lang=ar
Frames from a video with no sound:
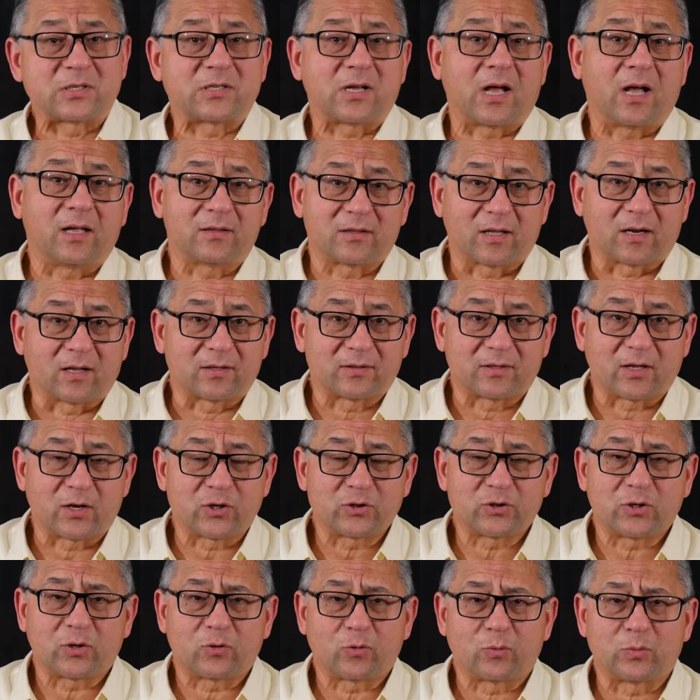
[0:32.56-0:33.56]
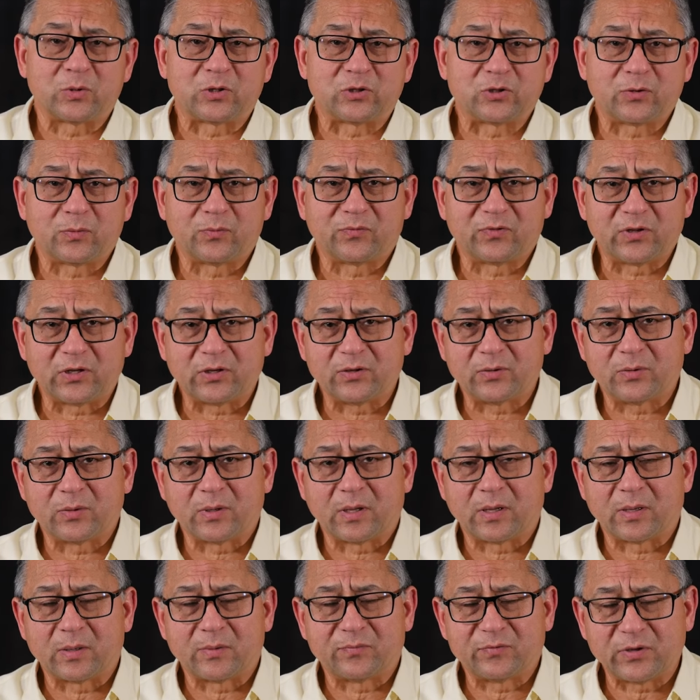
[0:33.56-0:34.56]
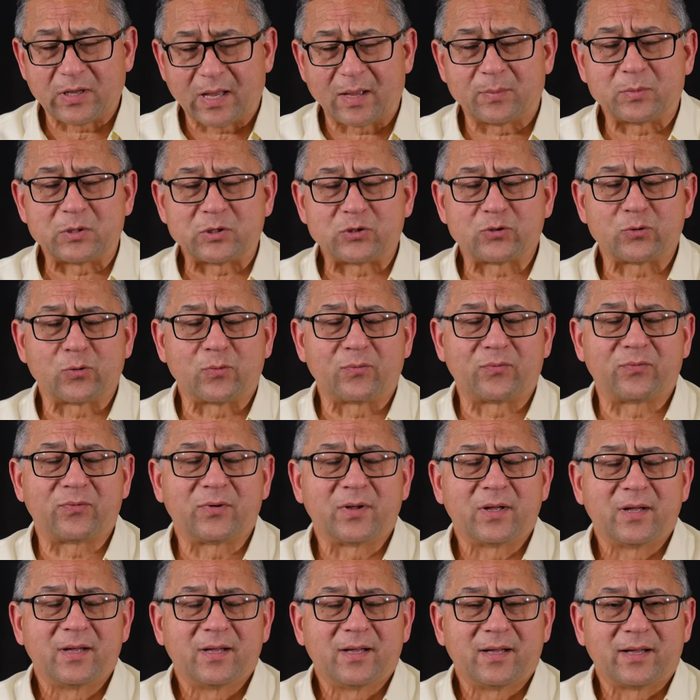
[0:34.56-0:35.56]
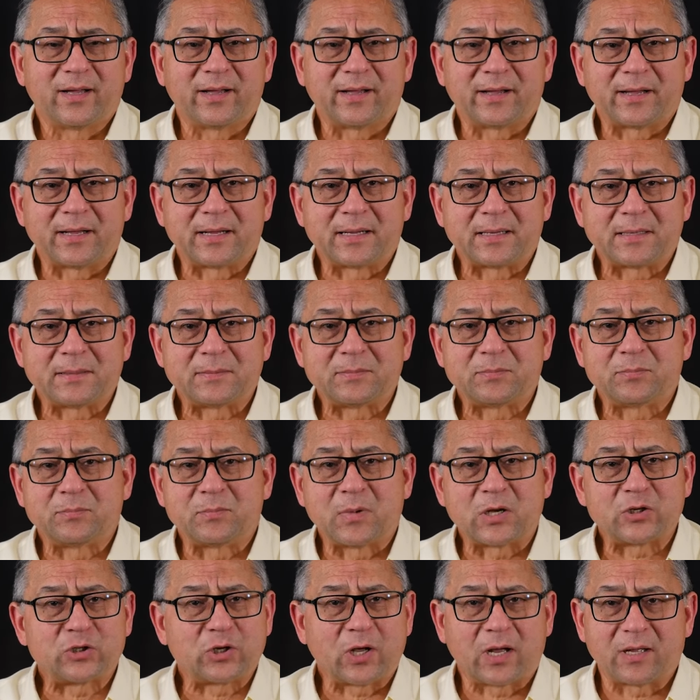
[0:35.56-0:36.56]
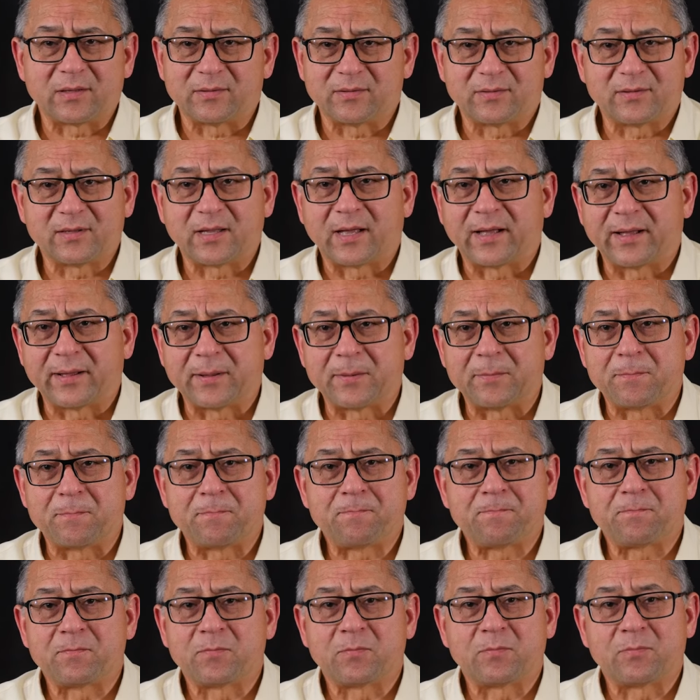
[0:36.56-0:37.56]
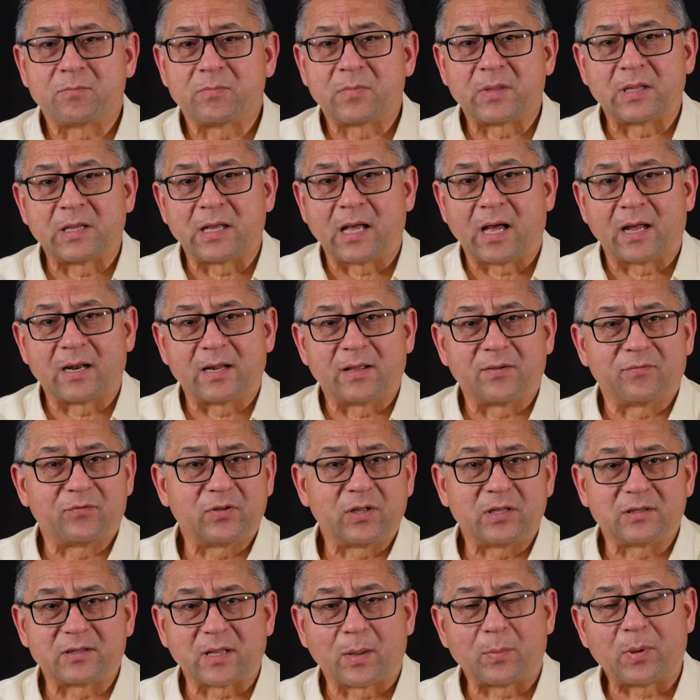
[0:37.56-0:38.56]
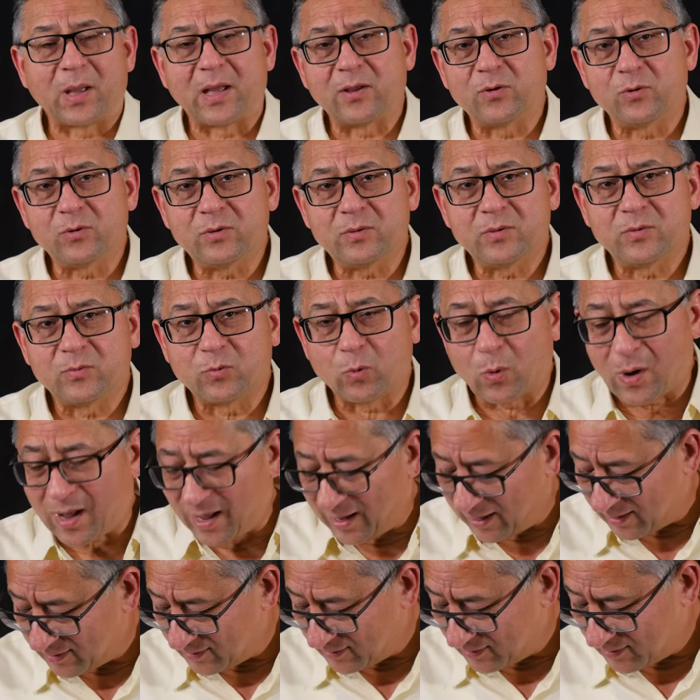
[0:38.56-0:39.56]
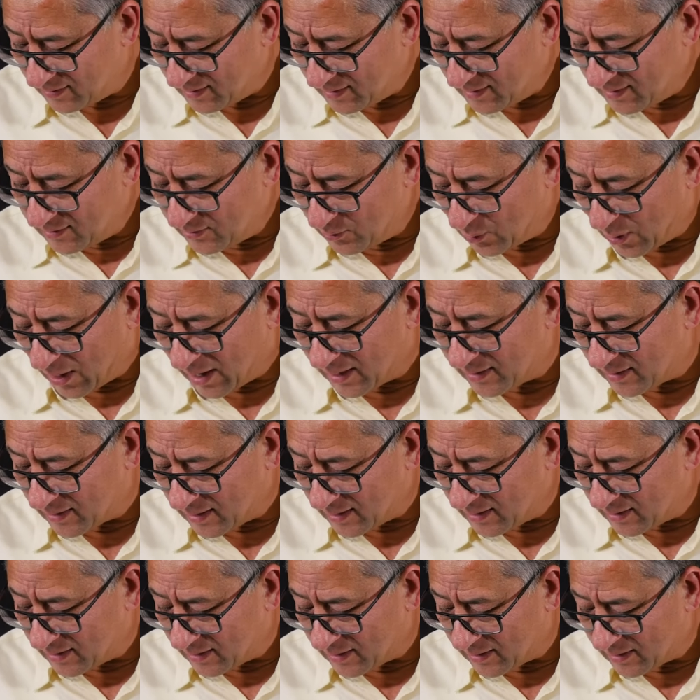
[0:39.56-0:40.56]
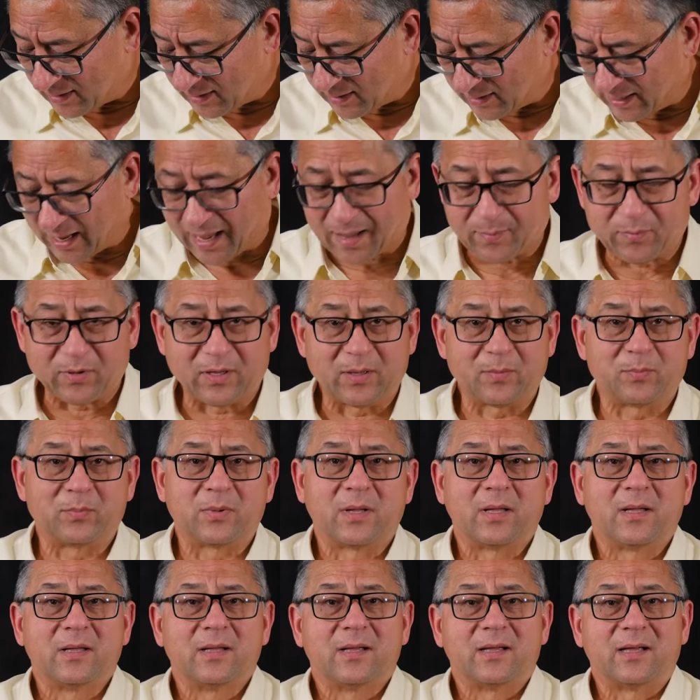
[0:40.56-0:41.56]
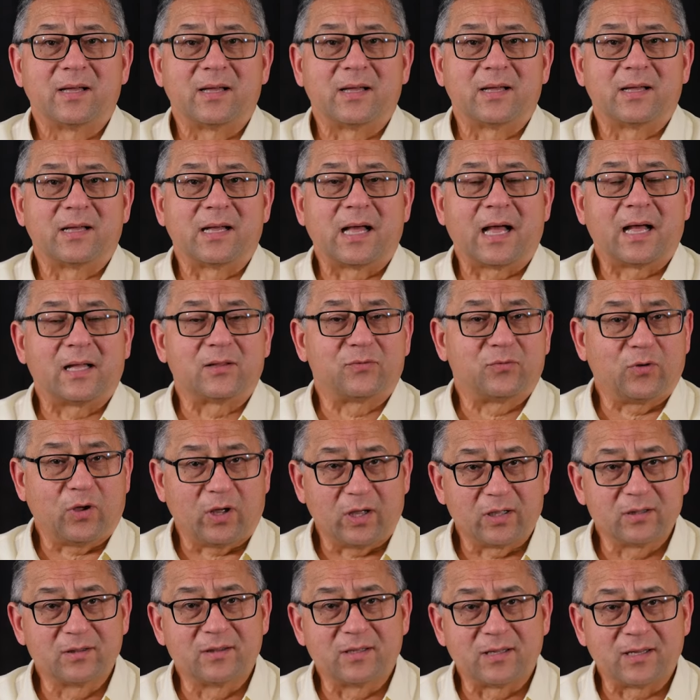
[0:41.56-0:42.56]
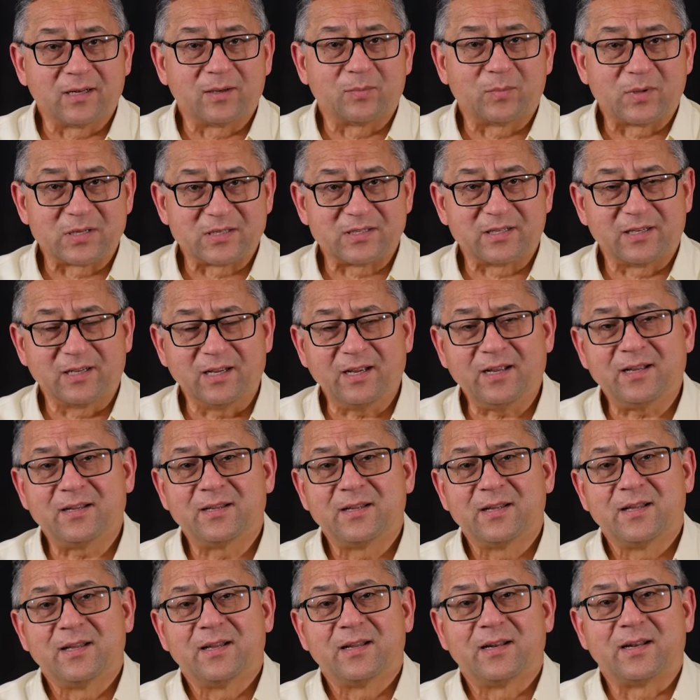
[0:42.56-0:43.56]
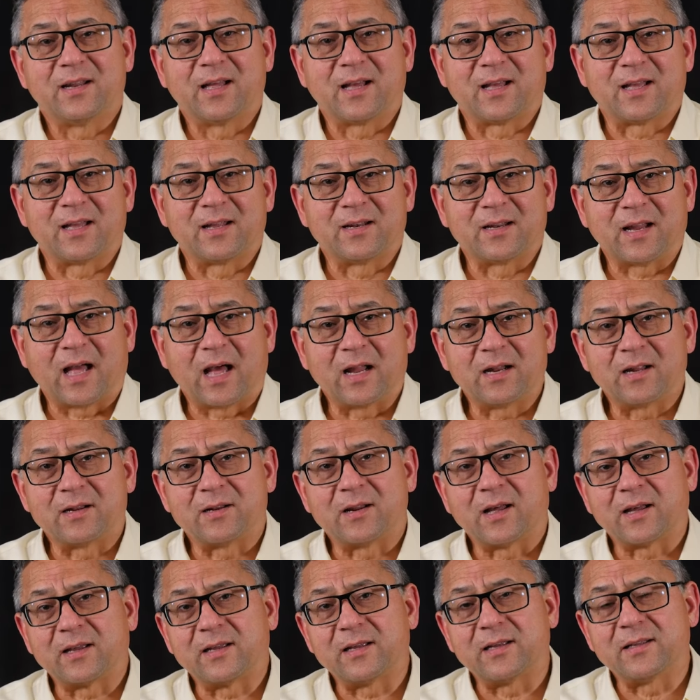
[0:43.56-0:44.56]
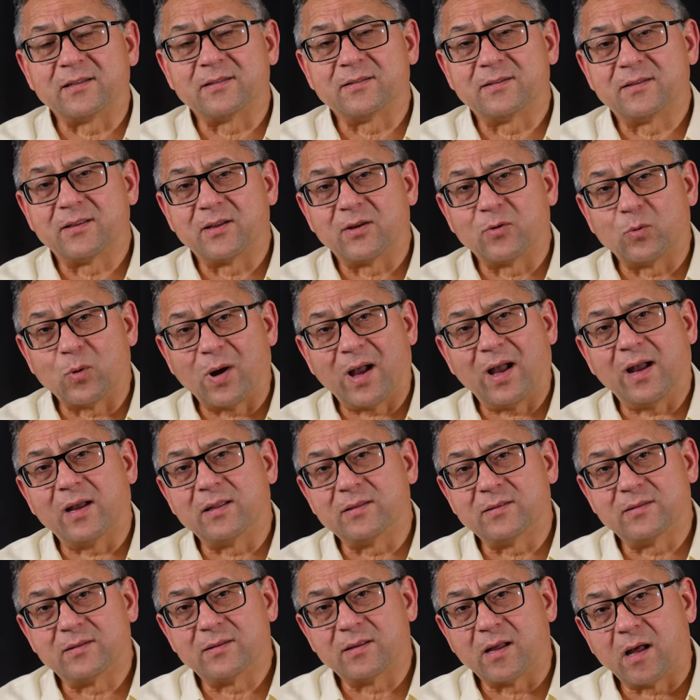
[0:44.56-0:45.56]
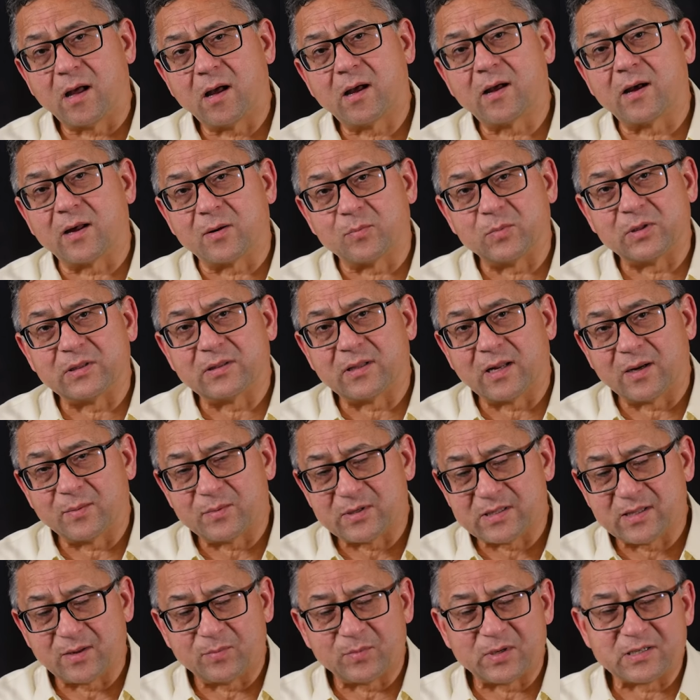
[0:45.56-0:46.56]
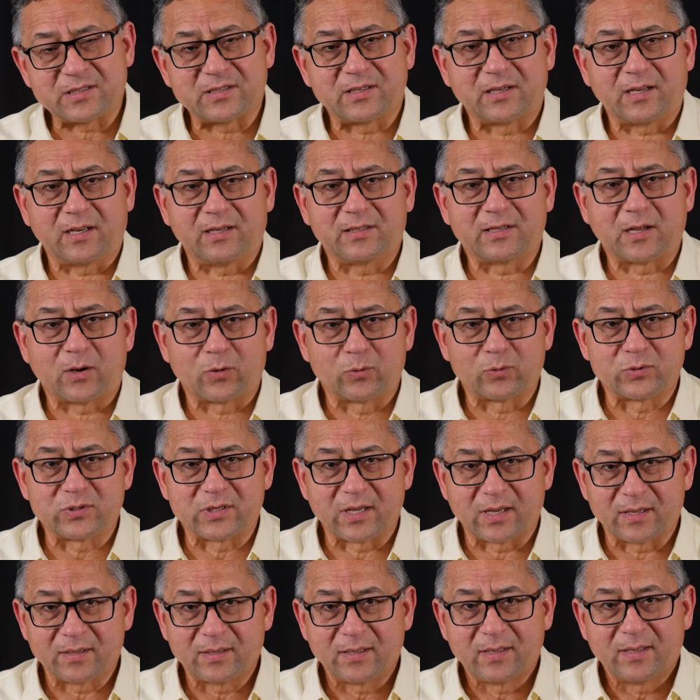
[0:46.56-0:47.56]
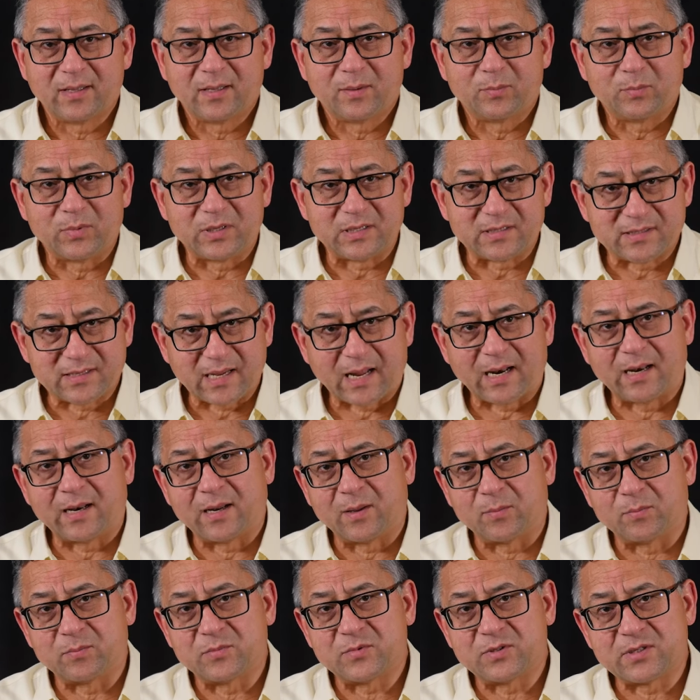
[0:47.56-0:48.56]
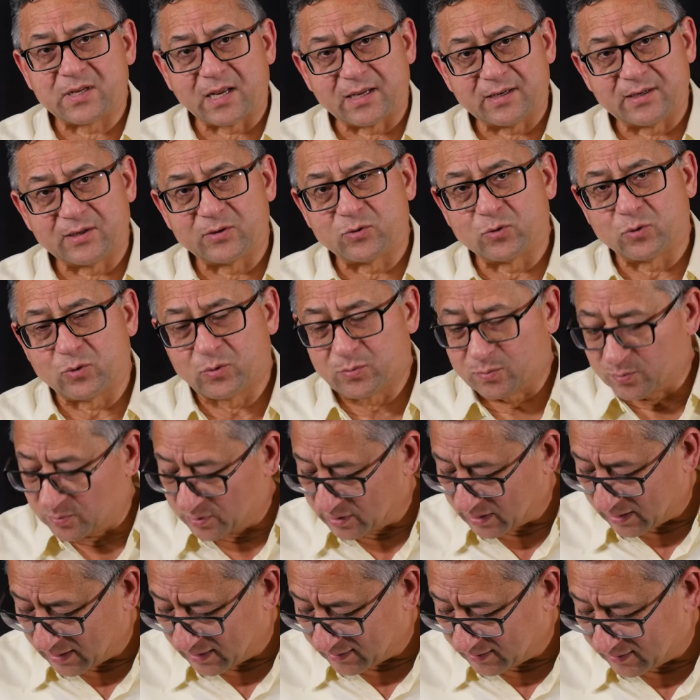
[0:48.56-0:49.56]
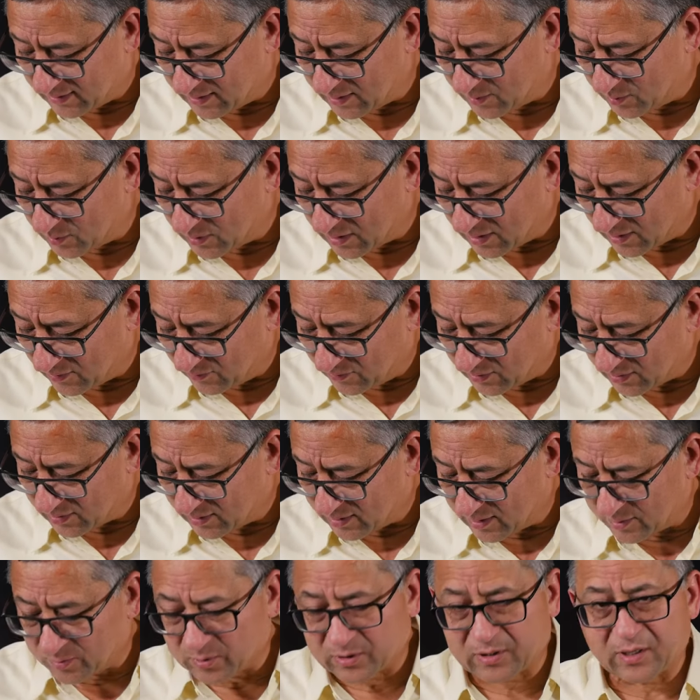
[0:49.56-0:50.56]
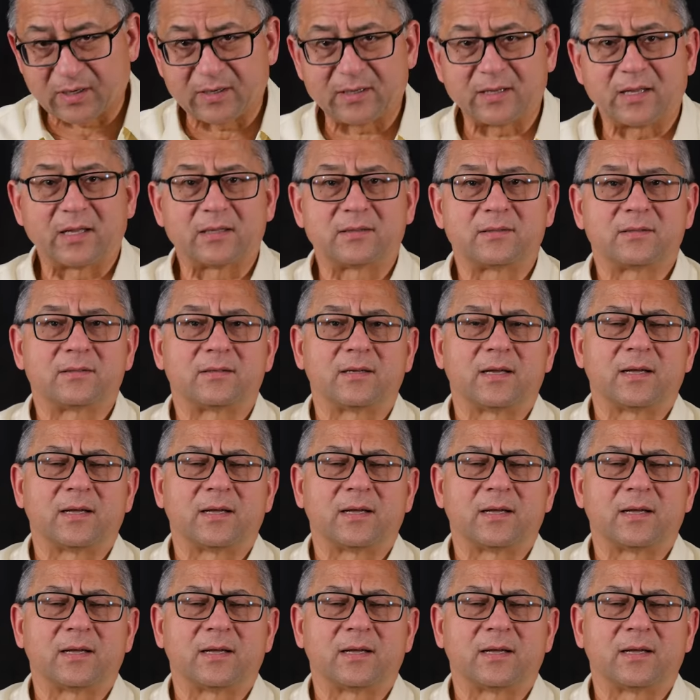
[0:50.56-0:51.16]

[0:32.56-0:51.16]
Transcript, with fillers: اصحاح 13 وفي آه، فيها بنشوف آه، مشهد يعني في تباين واحد يوحنا الحبيب قاعد في حضن المسيح لكن على النقيض واحد اخر من تلاميذ المسيح يهوذا بيسلم سيده ب 30 من الفضه بطريقه